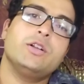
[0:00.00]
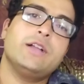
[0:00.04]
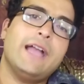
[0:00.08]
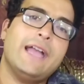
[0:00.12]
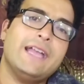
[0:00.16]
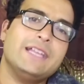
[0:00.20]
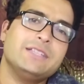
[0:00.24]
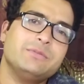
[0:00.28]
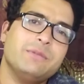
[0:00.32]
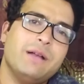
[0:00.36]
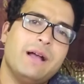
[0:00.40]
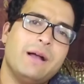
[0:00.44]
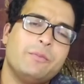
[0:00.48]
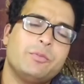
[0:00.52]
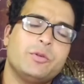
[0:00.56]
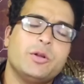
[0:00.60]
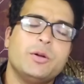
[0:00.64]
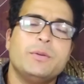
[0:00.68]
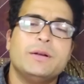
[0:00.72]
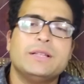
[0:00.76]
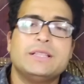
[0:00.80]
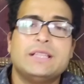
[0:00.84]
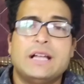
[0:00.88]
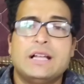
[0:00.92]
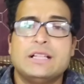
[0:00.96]
तो गैस मैं
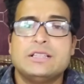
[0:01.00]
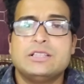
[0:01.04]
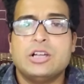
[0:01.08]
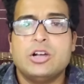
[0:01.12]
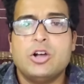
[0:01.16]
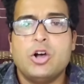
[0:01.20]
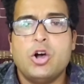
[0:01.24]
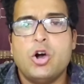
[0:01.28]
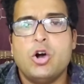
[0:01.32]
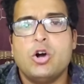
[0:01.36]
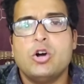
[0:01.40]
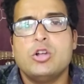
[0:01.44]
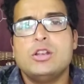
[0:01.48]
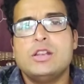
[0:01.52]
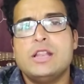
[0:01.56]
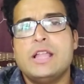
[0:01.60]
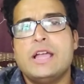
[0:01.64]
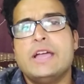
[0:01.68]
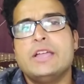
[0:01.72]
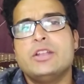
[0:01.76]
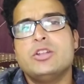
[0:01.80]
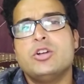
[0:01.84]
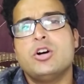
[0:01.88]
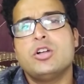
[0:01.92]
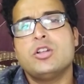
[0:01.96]
आपको बताता हूँ
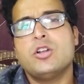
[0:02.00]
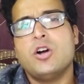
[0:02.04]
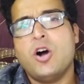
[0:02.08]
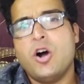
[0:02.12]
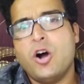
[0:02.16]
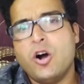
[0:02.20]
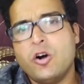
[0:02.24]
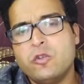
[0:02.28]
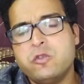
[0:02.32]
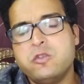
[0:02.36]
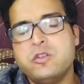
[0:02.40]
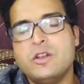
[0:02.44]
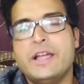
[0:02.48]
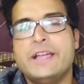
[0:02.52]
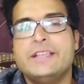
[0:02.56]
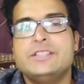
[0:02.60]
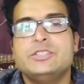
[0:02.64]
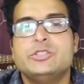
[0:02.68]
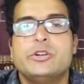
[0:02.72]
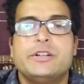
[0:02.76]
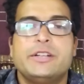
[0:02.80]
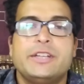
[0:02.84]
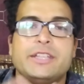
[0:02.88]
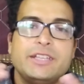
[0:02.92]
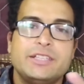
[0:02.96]
ऑनलाइन और
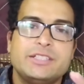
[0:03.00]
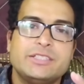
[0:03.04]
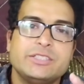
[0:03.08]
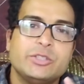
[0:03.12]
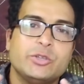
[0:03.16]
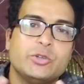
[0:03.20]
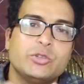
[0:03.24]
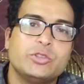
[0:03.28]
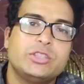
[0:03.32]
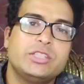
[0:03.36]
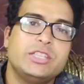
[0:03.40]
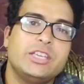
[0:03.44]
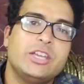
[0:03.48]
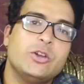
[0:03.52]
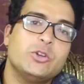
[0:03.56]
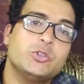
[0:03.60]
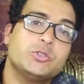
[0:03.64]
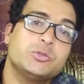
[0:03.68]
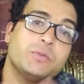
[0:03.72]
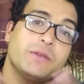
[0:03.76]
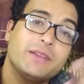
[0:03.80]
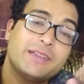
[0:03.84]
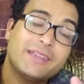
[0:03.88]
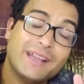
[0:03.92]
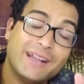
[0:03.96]
ऑफलाइन जो टीचिंग होती
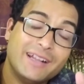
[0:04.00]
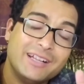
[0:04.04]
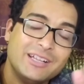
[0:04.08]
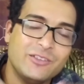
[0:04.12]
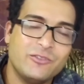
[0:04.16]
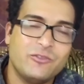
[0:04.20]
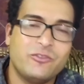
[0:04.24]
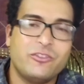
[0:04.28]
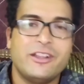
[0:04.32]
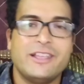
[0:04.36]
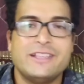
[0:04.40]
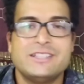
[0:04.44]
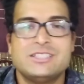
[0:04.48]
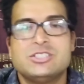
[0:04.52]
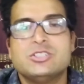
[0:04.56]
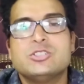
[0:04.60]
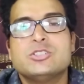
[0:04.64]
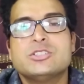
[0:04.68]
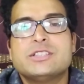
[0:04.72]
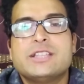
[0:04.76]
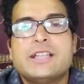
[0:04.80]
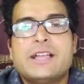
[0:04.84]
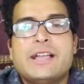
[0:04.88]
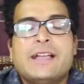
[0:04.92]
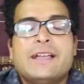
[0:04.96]
है उसमें क्या
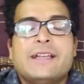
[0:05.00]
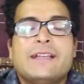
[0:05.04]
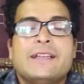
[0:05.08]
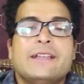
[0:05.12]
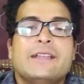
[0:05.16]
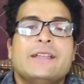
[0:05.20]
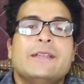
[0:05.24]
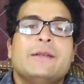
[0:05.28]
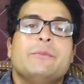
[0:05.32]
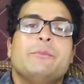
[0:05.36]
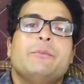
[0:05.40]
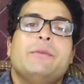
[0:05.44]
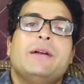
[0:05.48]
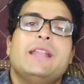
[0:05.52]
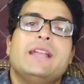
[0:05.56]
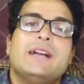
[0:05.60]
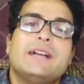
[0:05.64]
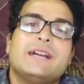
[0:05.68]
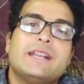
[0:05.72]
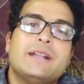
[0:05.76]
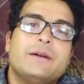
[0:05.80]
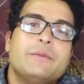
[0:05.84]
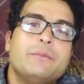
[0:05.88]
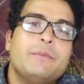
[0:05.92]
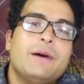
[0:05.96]
डिफरेंस होता है
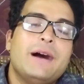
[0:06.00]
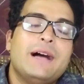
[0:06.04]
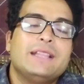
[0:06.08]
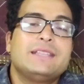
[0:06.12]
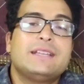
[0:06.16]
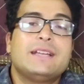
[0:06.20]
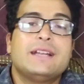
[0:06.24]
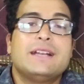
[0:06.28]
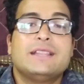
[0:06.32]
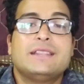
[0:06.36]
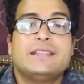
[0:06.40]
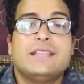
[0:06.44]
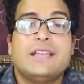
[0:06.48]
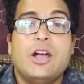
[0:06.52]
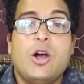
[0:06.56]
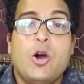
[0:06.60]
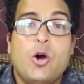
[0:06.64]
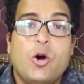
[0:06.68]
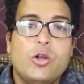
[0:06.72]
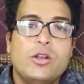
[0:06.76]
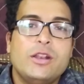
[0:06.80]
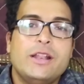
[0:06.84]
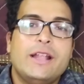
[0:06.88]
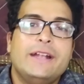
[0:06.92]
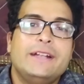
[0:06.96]
पहले अगर हम बात करते
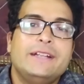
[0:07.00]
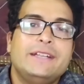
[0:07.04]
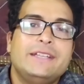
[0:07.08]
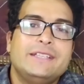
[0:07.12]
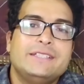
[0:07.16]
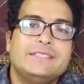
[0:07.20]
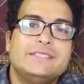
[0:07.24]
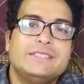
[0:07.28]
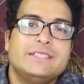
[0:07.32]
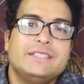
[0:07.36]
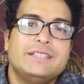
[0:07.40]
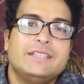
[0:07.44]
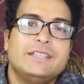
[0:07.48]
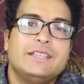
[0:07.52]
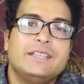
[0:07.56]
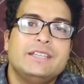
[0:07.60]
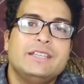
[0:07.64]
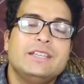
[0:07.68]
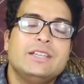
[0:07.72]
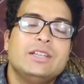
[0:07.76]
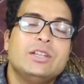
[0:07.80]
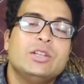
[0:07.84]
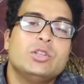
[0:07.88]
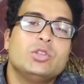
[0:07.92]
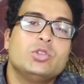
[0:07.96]
हैं ऑनलाइन टीचिंग
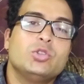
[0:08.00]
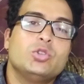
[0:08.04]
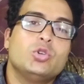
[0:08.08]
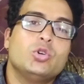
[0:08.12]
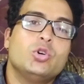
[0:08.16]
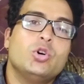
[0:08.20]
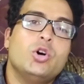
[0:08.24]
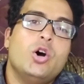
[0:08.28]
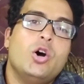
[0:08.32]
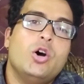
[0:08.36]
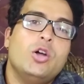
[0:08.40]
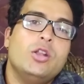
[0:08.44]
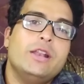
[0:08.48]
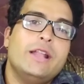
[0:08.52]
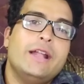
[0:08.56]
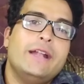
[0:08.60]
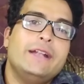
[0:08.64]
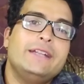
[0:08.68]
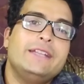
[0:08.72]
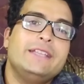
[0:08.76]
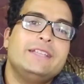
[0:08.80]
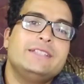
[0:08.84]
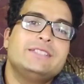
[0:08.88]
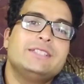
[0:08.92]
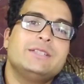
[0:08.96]
की तो
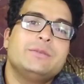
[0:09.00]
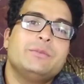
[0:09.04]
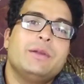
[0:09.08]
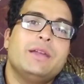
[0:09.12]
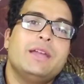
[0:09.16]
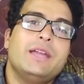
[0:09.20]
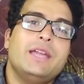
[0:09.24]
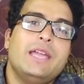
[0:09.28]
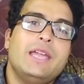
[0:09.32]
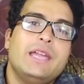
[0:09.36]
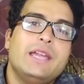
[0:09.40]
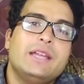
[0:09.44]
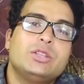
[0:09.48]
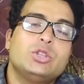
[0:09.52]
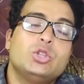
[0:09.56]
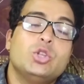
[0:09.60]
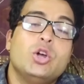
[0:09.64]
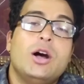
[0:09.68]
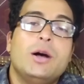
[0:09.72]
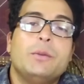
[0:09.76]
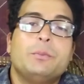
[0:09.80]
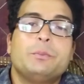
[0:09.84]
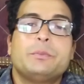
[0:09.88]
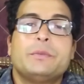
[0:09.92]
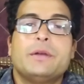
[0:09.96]
ऑनलाइन टीचिंग में
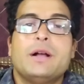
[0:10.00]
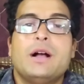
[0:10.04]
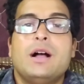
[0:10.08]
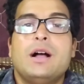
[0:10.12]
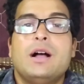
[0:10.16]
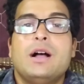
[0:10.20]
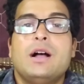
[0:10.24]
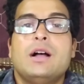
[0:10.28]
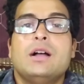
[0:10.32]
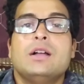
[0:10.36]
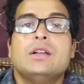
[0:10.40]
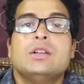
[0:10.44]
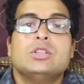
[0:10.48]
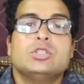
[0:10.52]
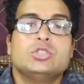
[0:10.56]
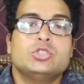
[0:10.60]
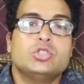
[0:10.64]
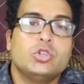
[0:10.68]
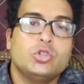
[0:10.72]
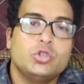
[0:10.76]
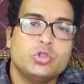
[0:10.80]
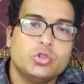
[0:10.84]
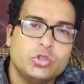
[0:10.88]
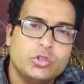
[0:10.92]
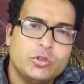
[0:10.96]
एक तो आपका
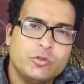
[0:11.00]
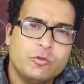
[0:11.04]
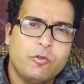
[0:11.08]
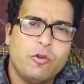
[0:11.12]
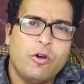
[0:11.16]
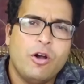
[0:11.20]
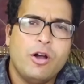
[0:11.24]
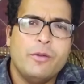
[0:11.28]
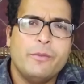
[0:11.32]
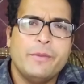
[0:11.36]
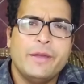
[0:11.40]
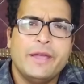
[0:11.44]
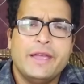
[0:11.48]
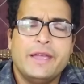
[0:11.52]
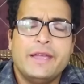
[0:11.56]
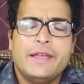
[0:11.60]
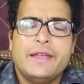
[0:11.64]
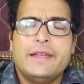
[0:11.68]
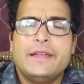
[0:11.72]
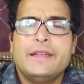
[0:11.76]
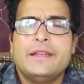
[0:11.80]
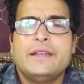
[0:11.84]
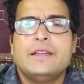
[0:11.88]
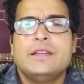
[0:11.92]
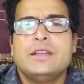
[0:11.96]
जो यूनिफॉर्म
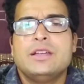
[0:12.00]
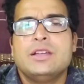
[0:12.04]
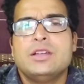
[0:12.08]
है